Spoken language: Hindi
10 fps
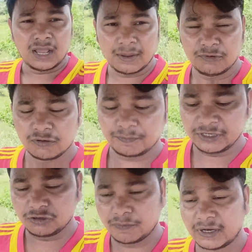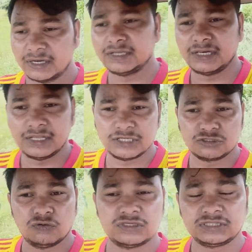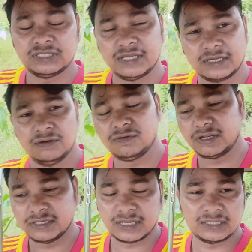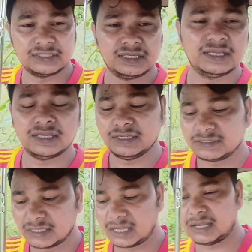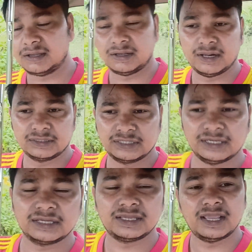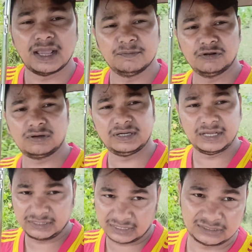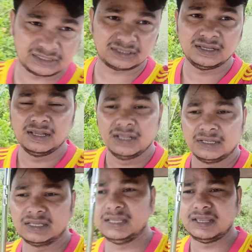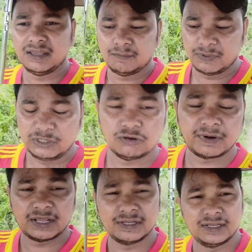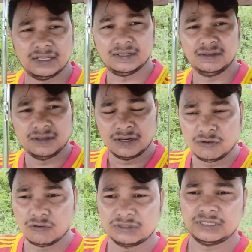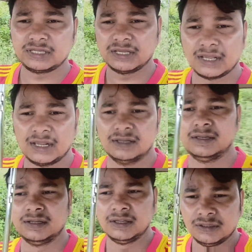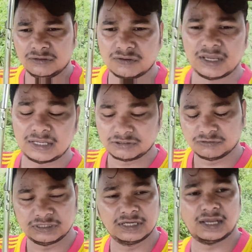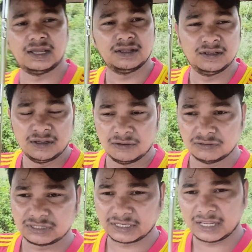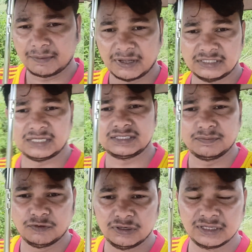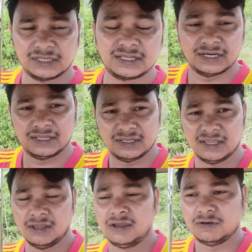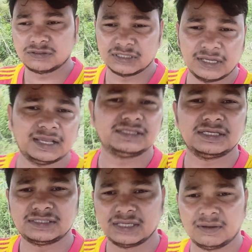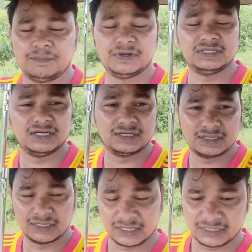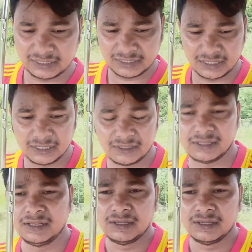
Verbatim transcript: हम लोग वीडियो बनाने के लिए सोचते क्यों रह जाते हैं इसका अर्थ है कि हम लोग डर जाते हैं कि वीडियो बनाएंगे लोग देखेगा तो क्या सोचेगा हो सके हम अच्छा से बोलेंगे कि नहीं हो सके अच्छा से हम प्रेजेंट करेंगे कि नहीं